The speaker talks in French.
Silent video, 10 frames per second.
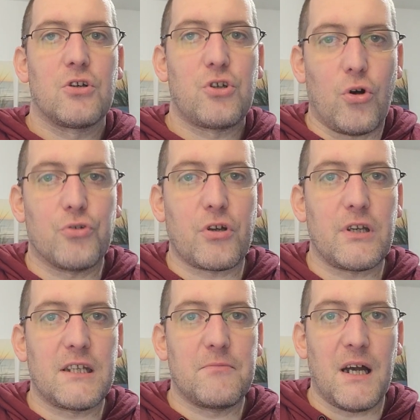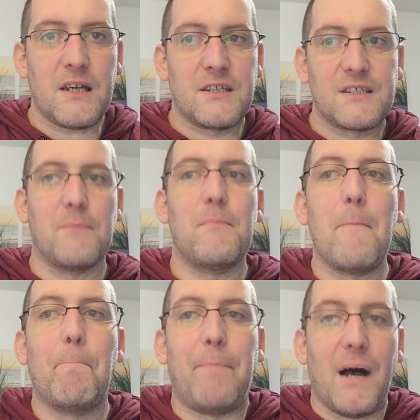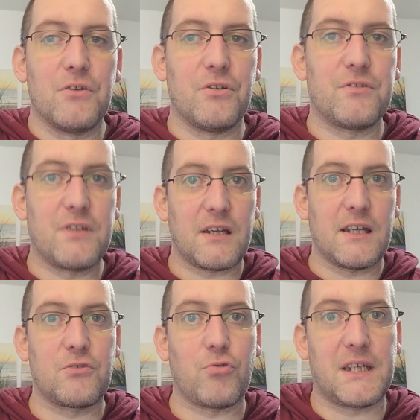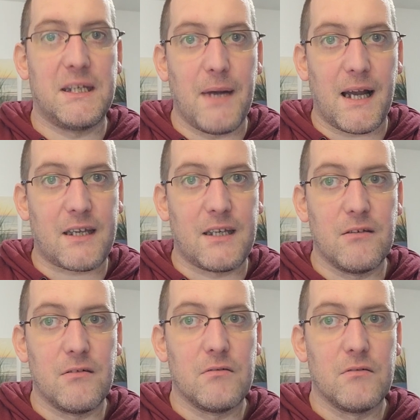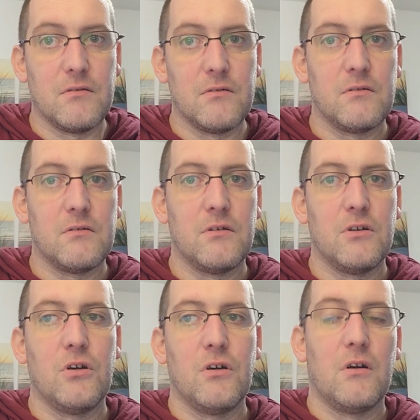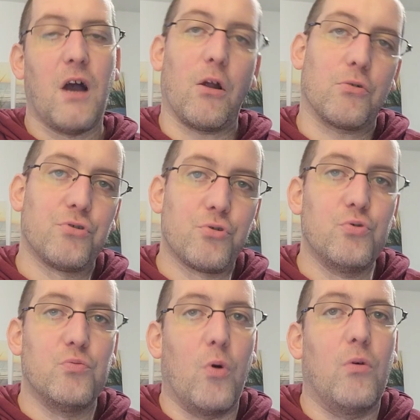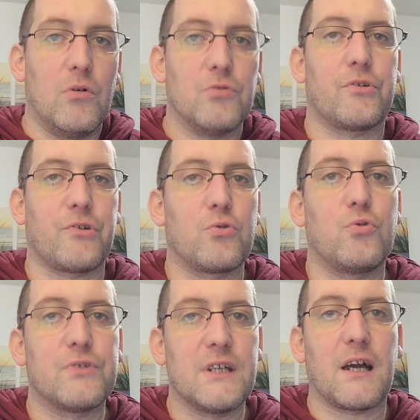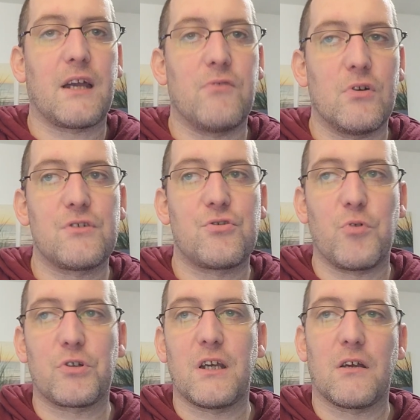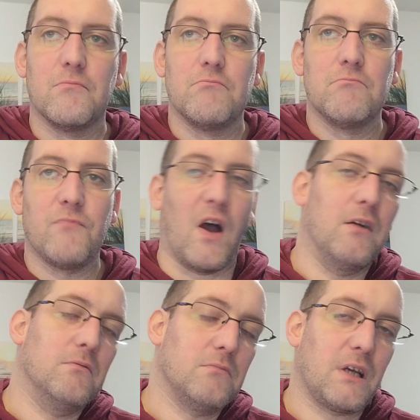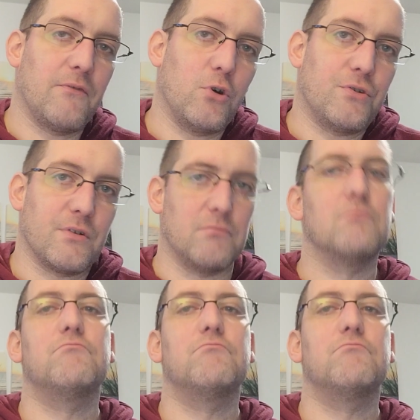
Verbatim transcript: Quand Anderlecht marque, c'est même pas un toi qui marque. Alors du coup, bon, on entend gronder la révolte des supporters. enfin, révolte.